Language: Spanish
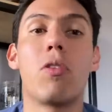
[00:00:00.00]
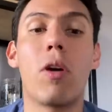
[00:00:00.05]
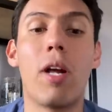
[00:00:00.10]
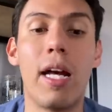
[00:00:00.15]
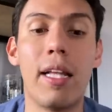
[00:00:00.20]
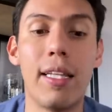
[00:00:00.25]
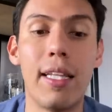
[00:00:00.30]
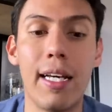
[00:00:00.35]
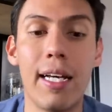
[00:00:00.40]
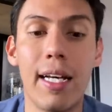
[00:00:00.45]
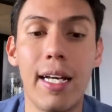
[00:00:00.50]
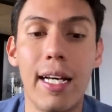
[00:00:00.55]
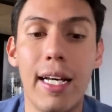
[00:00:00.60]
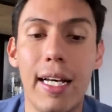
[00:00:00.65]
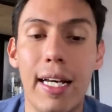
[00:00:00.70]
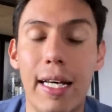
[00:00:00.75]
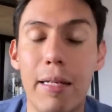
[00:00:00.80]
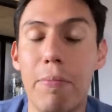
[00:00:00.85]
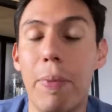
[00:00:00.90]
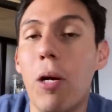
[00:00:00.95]
grande,
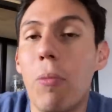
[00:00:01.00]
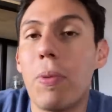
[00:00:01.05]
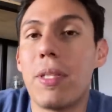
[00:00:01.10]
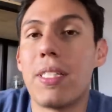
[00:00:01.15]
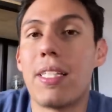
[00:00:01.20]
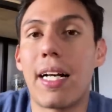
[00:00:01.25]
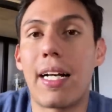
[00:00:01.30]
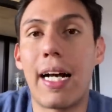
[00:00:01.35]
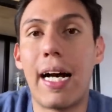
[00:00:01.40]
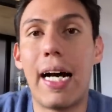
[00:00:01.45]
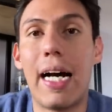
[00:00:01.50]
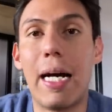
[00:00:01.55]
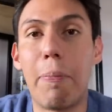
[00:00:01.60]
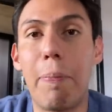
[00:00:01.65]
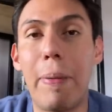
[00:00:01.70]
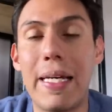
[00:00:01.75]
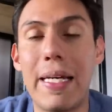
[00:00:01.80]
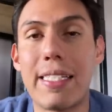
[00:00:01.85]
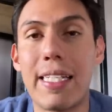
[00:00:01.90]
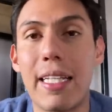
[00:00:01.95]
pero pues acá
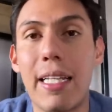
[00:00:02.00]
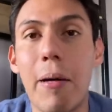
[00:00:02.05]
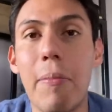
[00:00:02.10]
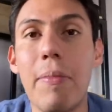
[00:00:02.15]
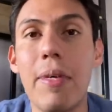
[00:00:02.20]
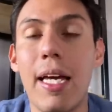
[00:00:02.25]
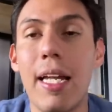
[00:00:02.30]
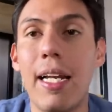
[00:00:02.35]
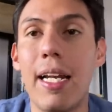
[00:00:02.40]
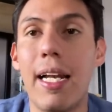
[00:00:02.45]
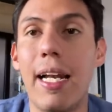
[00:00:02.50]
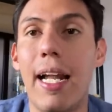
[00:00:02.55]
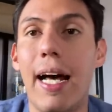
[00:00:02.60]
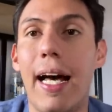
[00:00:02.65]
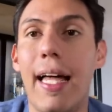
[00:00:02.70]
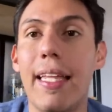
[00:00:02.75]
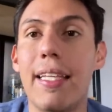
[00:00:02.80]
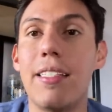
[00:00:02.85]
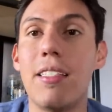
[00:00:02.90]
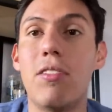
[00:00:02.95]
pesa también
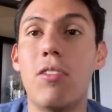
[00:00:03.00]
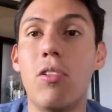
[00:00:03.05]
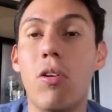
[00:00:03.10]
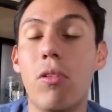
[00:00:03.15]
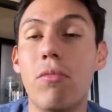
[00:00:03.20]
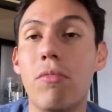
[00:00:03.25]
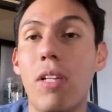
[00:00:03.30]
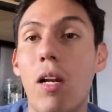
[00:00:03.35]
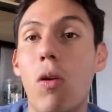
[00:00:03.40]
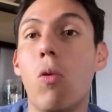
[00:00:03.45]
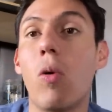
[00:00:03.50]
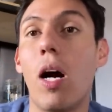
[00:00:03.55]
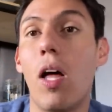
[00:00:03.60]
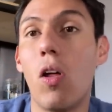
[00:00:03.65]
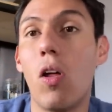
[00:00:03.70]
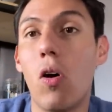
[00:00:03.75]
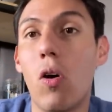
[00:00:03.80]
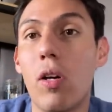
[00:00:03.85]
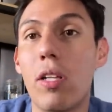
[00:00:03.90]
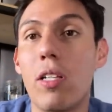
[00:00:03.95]
la decisión del
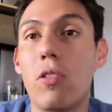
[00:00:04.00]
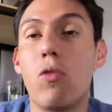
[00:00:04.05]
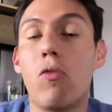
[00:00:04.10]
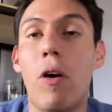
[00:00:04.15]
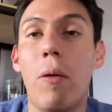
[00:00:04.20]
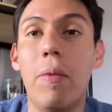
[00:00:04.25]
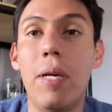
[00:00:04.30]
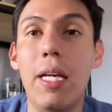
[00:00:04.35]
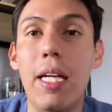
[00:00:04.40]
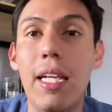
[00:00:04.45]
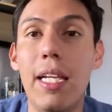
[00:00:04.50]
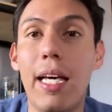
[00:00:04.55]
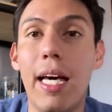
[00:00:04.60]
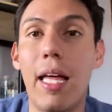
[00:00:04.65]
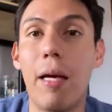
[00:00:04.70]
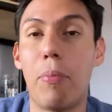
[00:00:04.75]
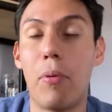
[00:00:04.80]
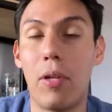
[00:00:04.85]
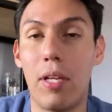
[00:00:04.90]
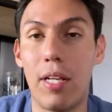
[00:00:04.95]
jugador, de su familia,
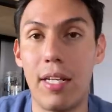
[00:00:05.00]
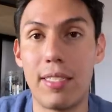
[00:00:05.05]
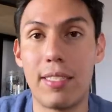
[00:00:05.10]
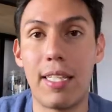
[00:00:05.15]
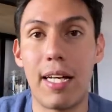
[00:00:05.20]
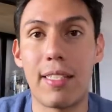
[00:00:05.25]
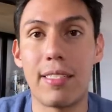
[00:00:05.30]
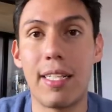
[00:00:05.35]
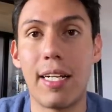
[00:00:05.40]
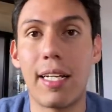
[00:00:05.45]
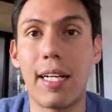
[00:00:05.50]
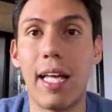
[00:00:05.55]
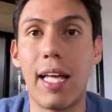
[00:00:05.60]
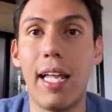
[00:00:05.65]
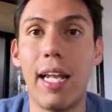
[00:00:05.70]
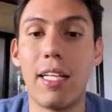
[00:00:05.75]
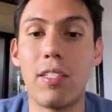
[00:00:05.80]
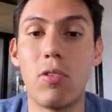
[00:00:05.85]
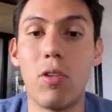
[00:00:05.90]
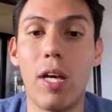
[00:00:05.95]
de poder estar cerca de
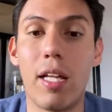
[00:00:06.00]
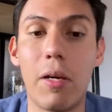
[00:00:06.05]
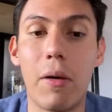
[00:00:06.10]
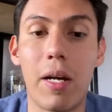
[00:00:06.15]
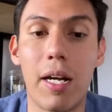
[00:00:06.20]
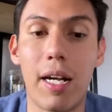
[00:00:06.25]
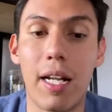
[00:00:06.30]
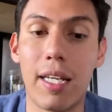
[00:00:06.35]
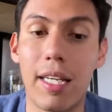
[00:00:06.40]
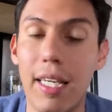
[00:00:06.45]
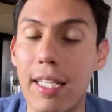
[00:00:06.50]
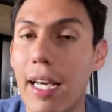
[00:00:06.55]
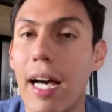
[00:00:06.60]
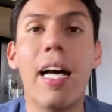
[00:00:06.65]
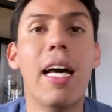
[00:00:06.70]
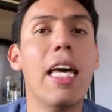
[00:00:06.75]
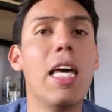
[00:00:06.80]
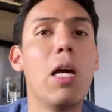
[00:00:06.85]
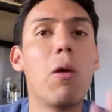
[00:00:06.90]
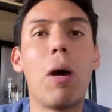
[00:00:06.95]
la ciudad de Barranquilla.
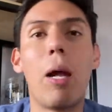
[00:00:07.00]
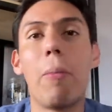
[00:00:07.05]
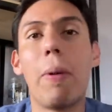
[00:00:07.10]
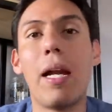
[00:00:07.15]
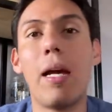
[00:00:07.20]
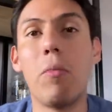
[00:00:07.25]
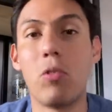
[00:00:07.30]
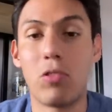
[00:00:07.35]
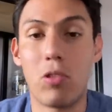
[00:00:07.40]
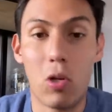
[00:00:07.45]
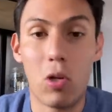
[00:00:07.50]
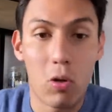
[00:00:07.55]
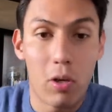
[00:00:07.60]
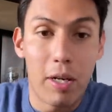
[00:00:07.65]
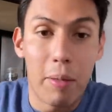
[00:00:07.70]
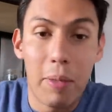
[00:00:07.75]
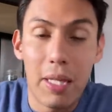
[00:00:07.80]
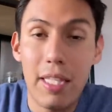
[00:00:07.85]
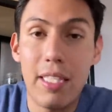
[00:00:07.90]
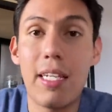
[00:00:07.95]
Igual veremos, lo
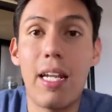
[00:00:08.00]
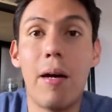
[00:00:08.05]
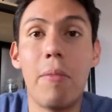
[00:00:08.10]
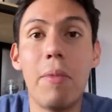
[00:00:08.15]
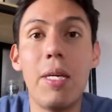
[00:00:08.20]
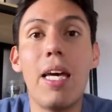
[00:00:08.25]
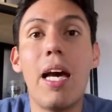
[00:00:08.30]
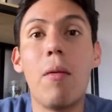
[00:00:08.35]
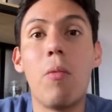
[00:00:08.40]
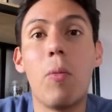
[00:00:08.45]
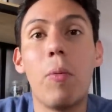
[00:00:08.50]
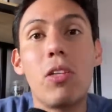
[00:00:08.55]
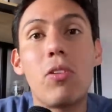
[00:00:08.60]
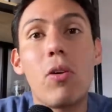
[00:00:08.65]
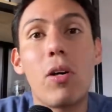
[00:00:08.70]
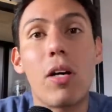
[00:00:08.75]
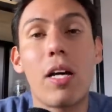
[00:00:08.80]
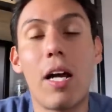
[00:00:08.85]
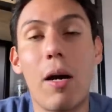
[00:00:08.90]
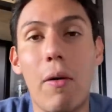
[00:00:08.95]
que me dicen a mí al momento
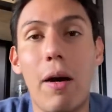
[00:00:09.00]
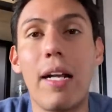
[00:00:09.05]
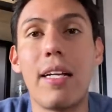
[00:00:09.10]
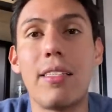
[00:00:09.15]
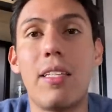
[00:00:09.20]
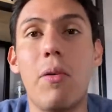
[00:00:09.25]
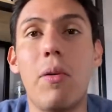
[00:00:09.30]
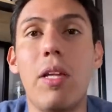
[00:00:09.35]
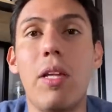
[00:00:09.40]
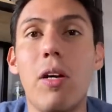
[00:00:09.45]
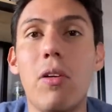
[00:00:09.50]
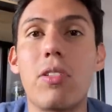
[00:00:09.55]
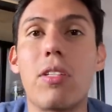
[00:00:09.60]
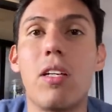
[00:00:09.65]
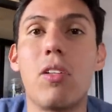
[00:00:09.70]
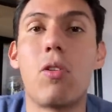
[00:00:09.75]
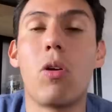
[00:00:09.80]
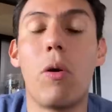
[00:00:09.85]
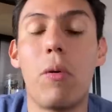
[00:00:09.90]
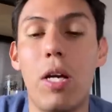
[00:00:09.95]
de grabar este video es que
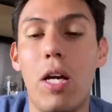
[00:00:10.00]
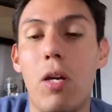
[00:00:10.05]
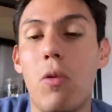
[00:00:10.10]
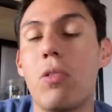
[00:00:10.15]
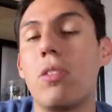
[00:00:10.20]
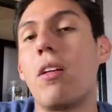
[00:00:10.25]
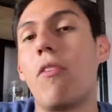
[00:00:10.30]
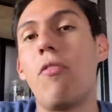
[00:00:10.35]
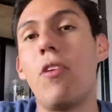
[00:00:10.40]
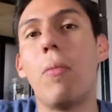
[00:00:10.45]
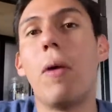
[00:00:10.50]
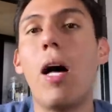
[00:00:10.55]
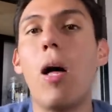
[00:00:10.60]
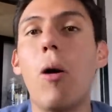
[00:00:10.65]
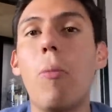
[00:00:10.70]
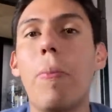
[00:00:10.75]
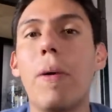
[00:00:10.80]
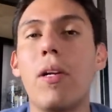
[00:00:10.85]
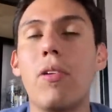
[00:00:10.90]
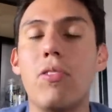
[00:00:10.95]
todavía no está
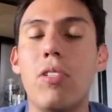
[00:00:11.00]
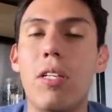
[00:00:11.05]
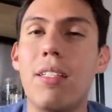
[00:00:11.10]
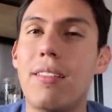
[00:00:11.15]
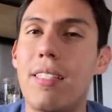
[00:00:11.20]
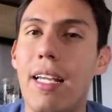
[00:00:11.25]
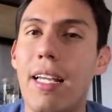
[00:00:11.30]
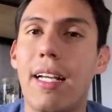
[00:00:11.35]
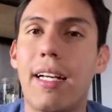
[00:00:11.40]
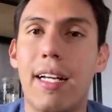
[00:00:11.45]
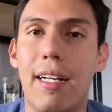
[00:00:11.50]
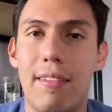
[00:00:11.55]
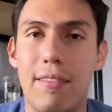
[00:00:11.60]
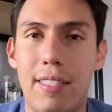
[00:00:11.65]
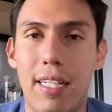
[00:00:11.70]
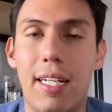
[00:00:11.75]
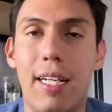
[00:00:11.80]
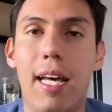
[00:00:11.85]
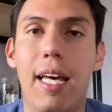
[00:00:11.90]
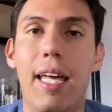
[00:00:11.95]
firmado, pero sí cerca,
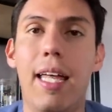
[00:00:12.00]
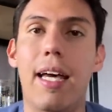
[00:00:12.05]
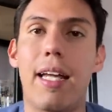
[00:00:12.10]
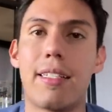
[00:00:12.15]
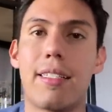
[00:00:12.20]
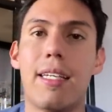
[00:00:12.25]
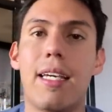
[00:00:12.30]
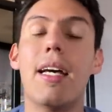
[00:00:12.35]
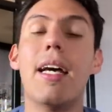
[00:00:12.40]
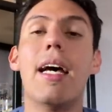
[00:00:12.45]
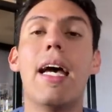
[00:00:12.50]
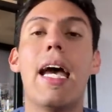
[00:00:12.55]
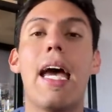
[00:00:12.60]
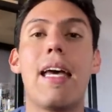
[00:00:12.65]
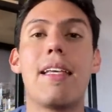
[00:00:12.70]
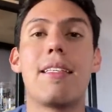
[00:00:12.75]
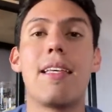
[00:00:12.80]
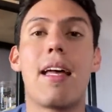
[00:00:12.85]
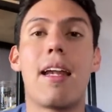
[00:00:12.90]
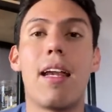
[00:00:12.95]
cerca de darse
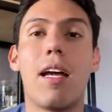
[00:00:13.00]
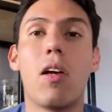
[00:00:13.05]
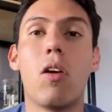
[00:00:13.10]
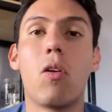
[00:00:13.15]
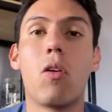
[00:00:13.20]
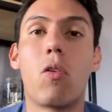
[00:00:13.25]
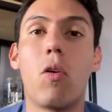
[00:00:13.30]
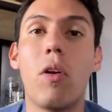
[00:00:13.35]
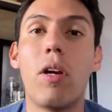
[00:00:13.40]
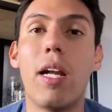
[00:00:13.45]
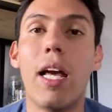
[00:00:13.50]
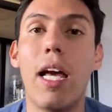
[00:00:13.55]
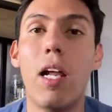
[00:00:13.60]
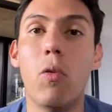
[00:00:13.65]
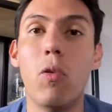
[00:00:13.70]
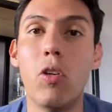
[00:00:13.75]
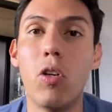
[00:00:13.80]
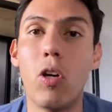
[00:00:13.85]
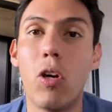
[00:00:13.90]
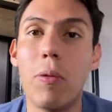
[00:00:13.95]
ese arreglo con el
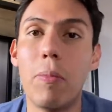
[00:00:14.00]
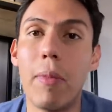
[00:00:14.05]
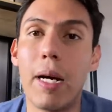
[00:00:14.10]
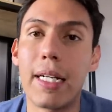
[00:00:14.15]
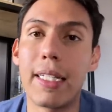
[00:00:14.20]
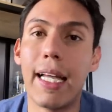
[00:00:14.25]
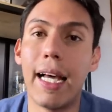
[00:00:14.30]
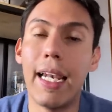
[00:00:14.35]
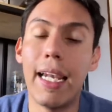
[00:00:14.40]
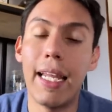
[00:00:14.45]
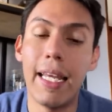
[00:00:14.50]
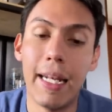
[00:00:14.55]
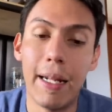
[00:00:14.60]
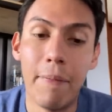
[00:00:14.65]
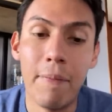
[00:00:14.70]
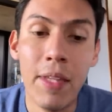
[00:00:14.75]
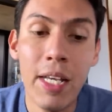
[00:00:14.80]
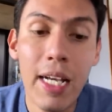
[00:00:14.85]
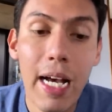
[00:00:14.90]
Unión Magdalena.